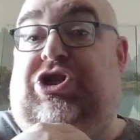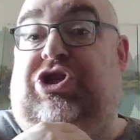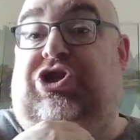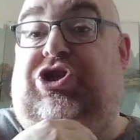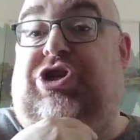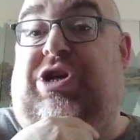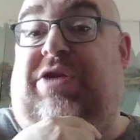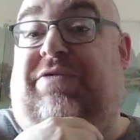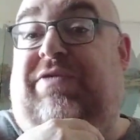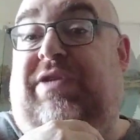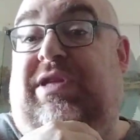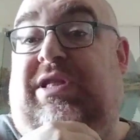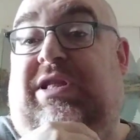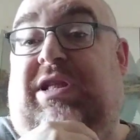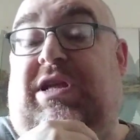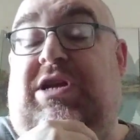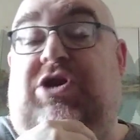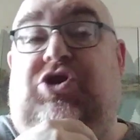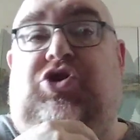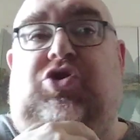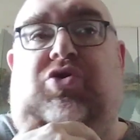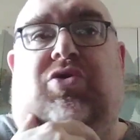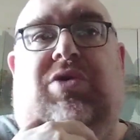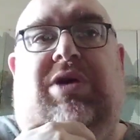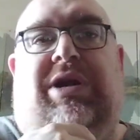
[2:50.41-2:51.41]
j'invite
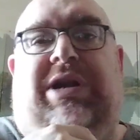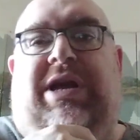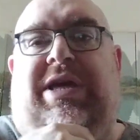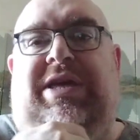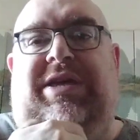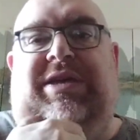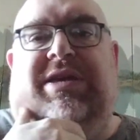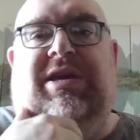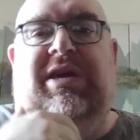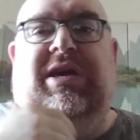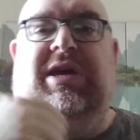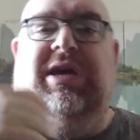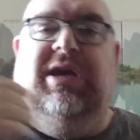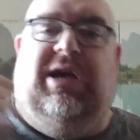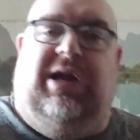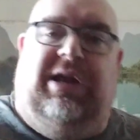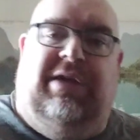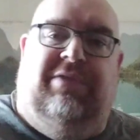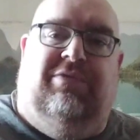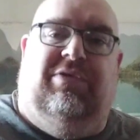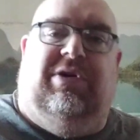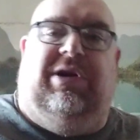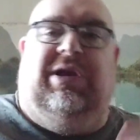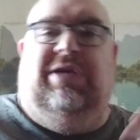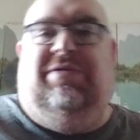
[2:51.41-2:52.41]
les gens à liker, à
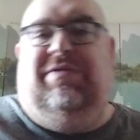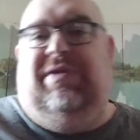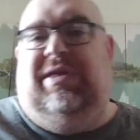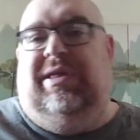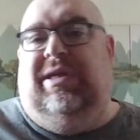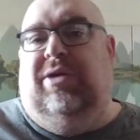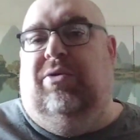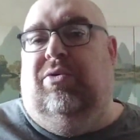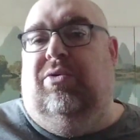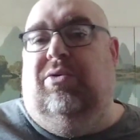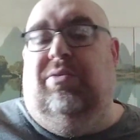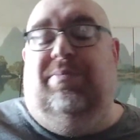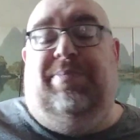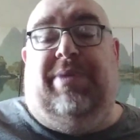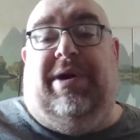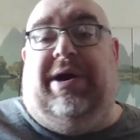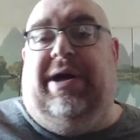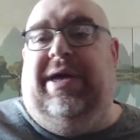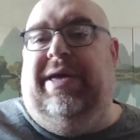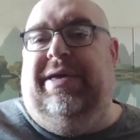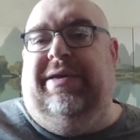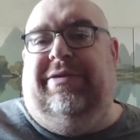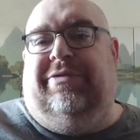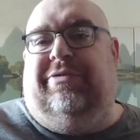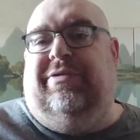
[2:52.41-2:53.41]
aller voir les vidéos,
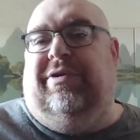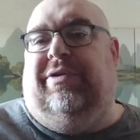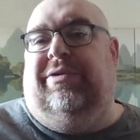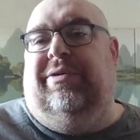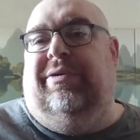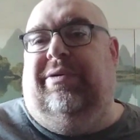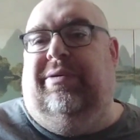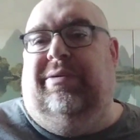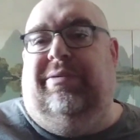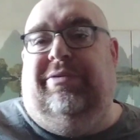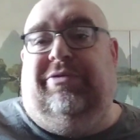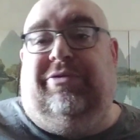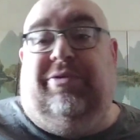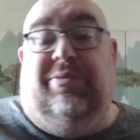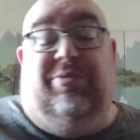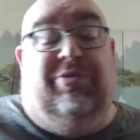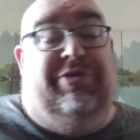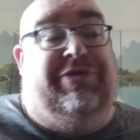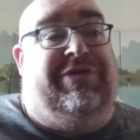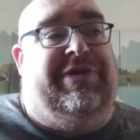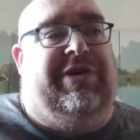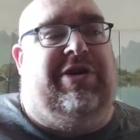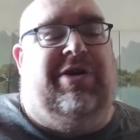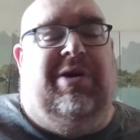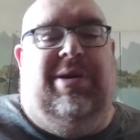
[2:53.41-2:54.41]
pareil, histoire de. Parce que
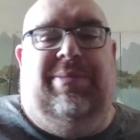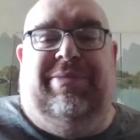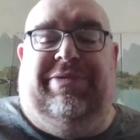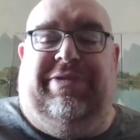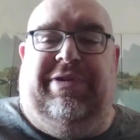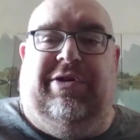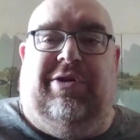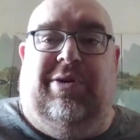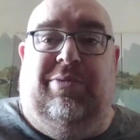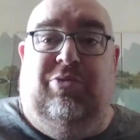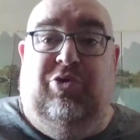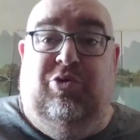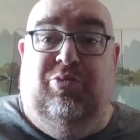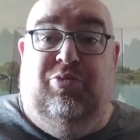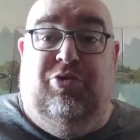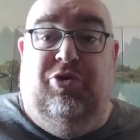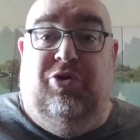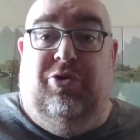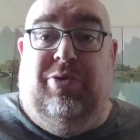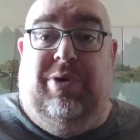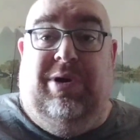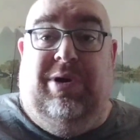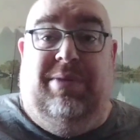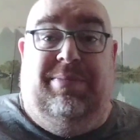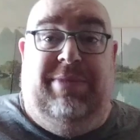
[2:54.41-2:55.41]
bon, c'est quand même, quand même du
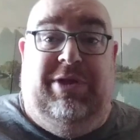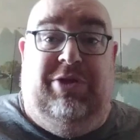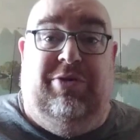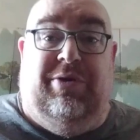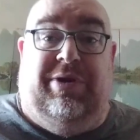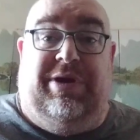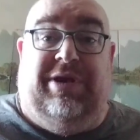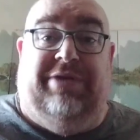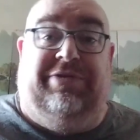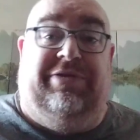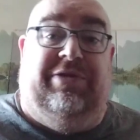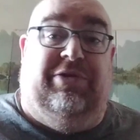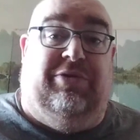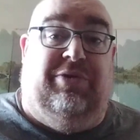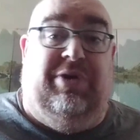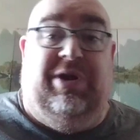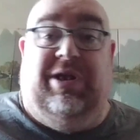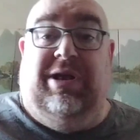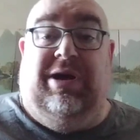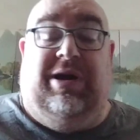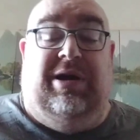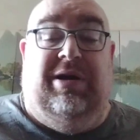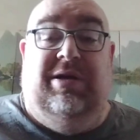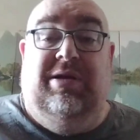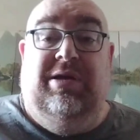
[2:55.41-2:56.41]
boulot, hein, mine de rien, ces
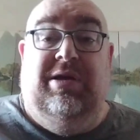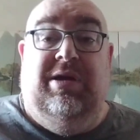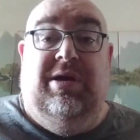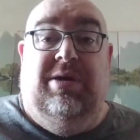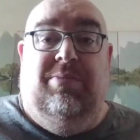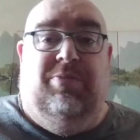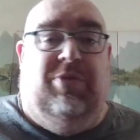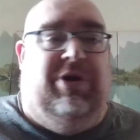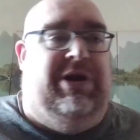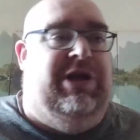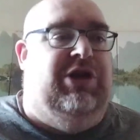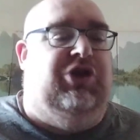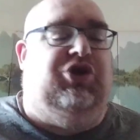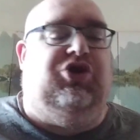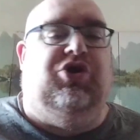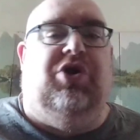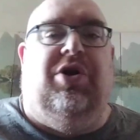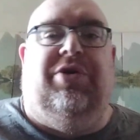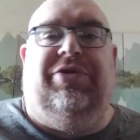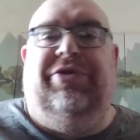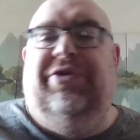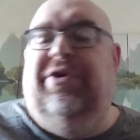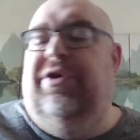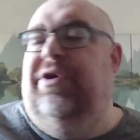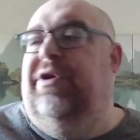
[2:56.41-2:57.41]
trucs-là. Hein. Bon, les
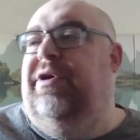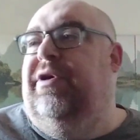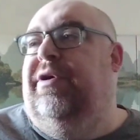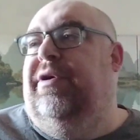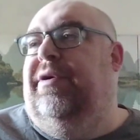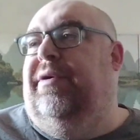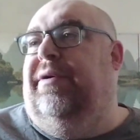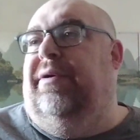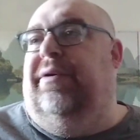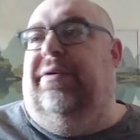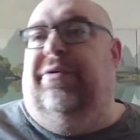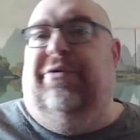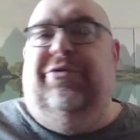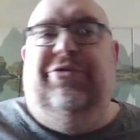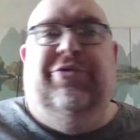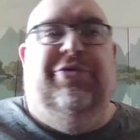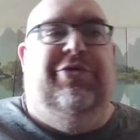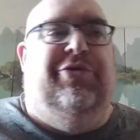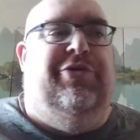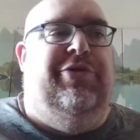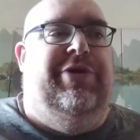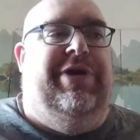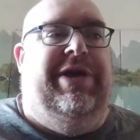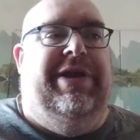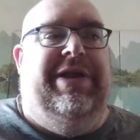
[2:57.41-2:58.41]
shorts, euh, au
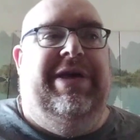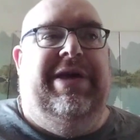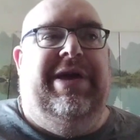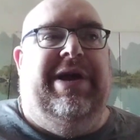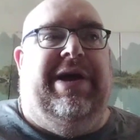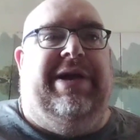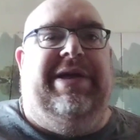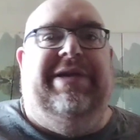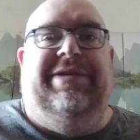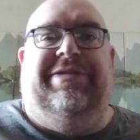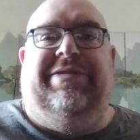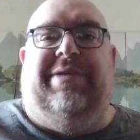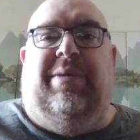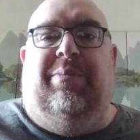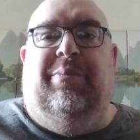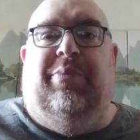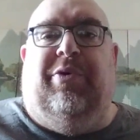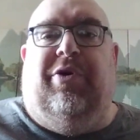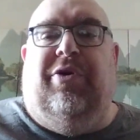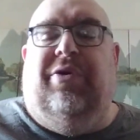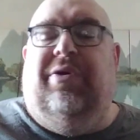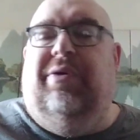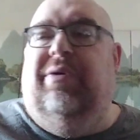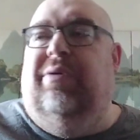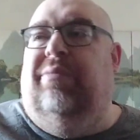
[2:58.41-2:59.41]
ukulélé, allez, ça me
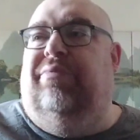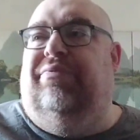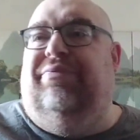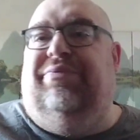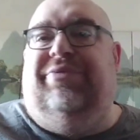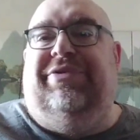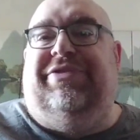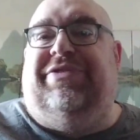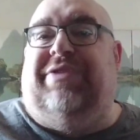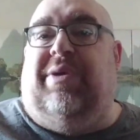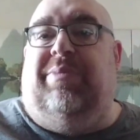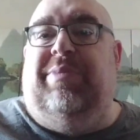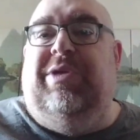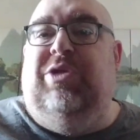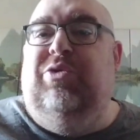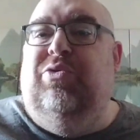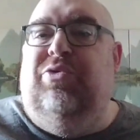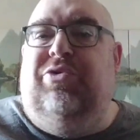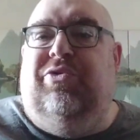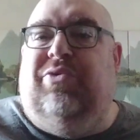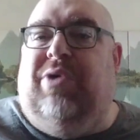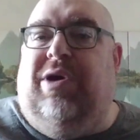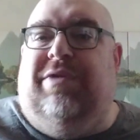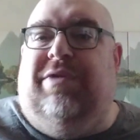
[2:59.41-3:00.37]
prend 5 euh, minutes